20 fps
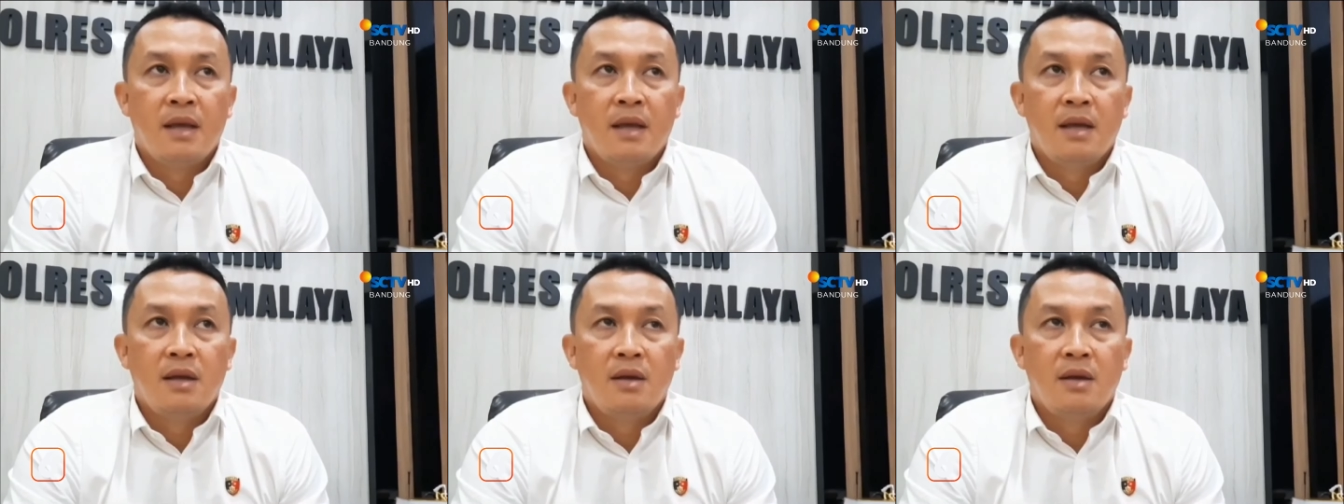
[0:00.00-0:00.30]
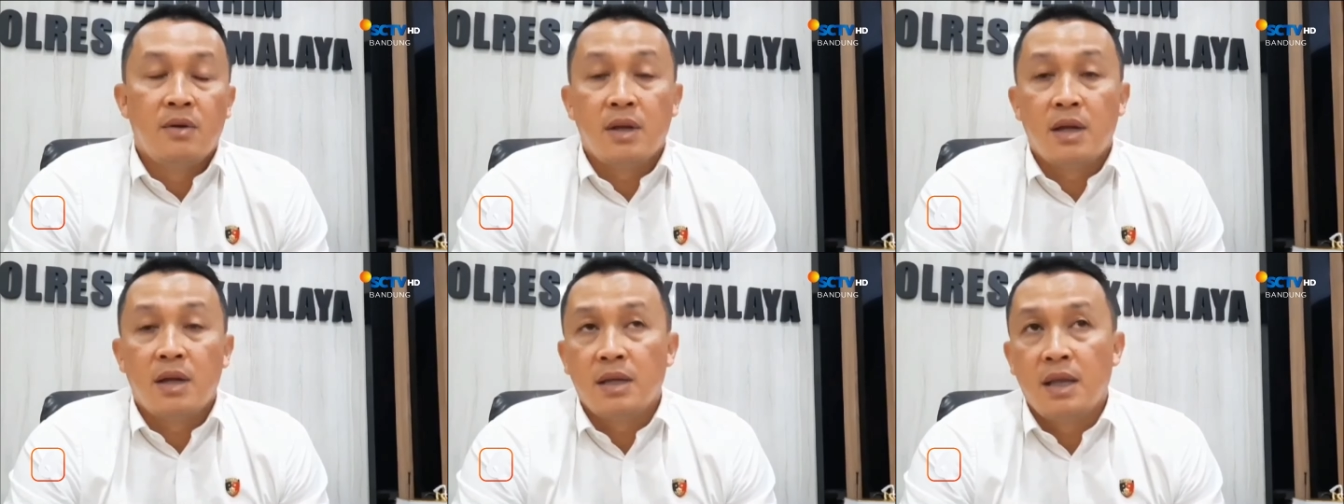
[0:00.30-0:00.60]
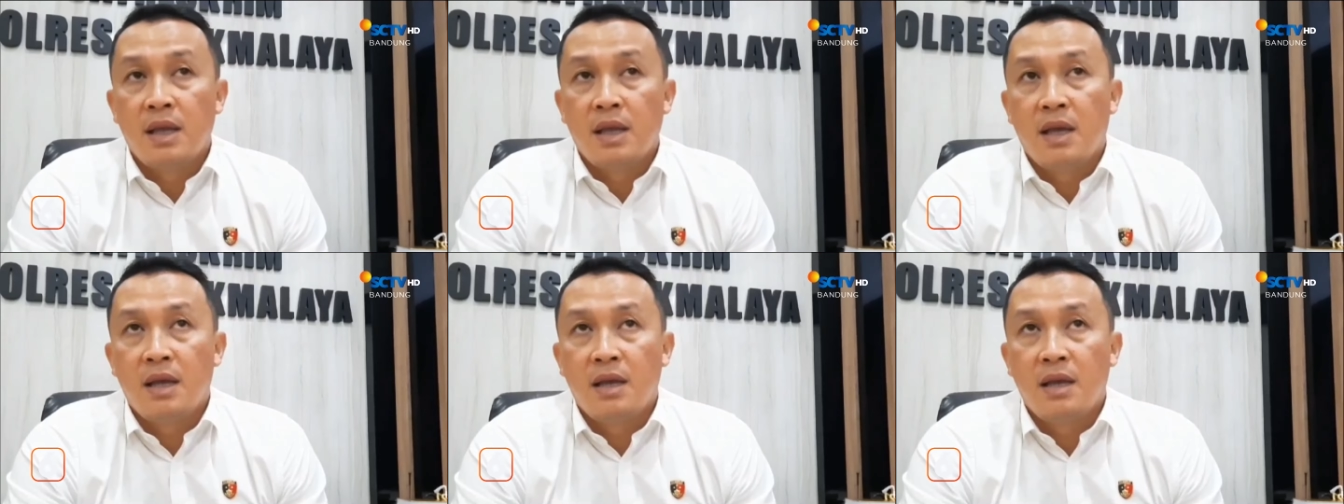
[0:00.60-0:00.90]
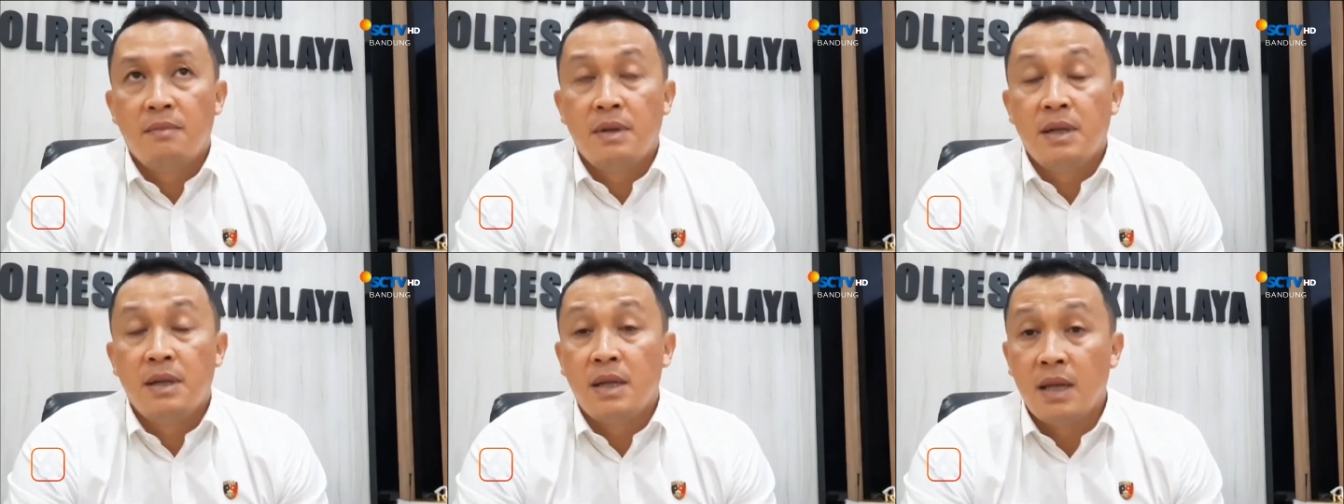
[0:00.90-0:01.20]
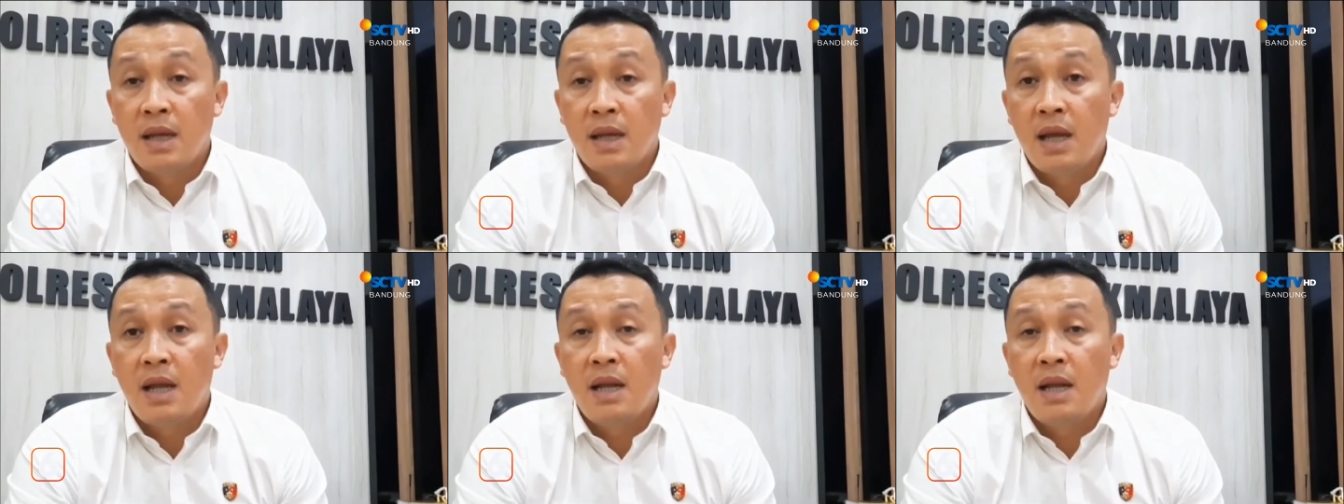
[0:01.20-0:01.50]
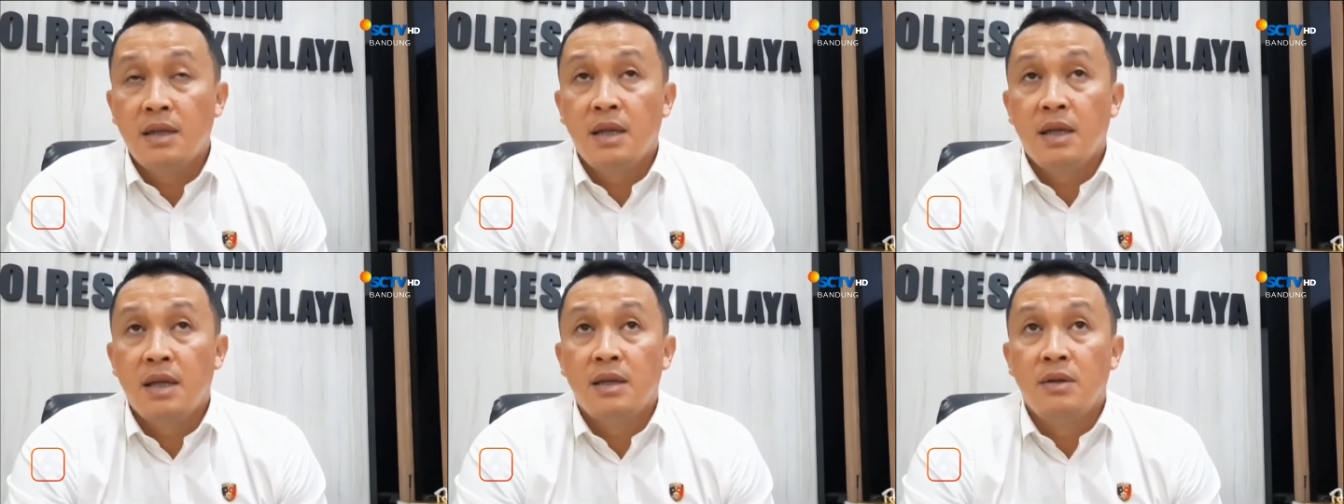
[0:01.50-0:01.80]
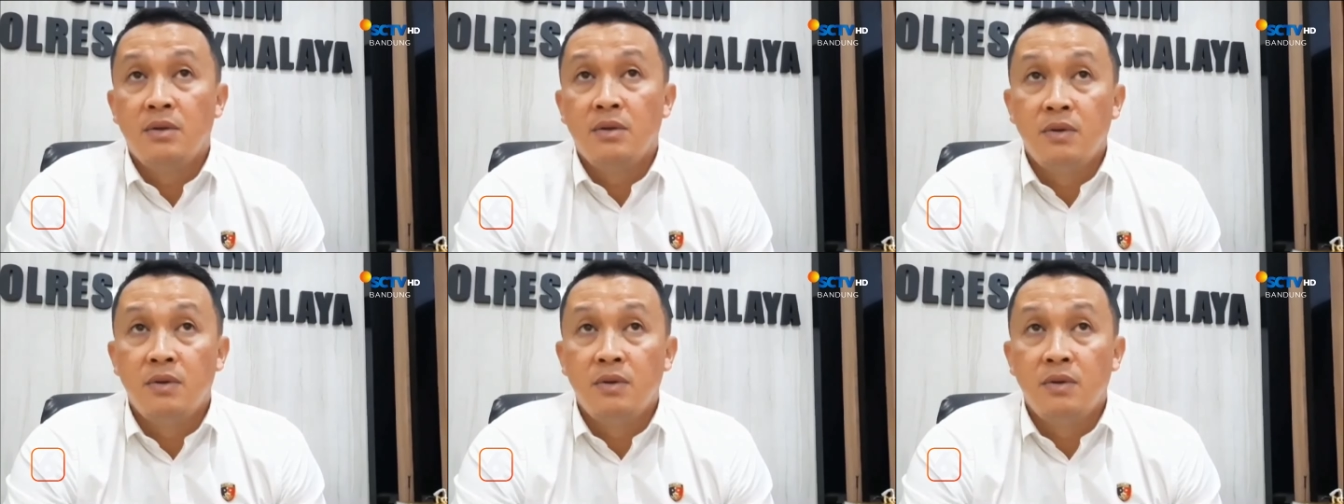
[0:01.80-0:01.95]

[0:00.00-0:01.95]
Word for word: e, orang yang meninggal yang hmm.